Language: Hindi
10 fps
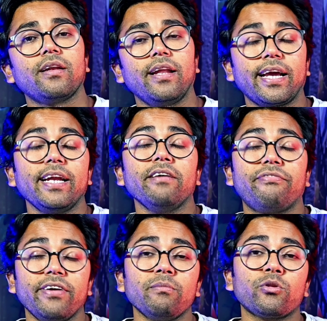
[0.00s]
जाए लेकिन ये
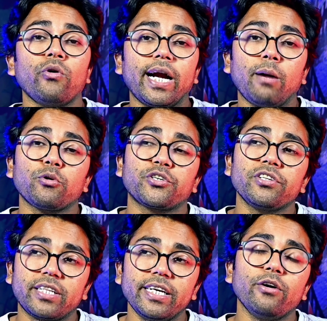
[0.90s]
फिल्म तो
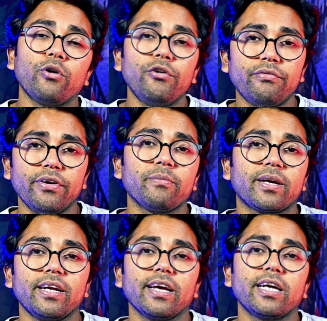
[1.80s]
अडेप्टेशन थी हॉलीवुड फिल्म
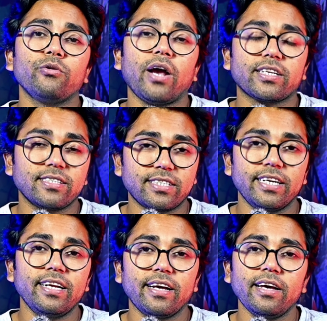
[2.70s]
की लेकिन जो एक्शन
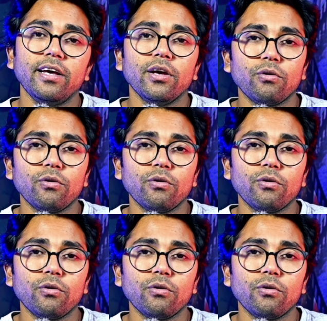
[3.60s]
सीन है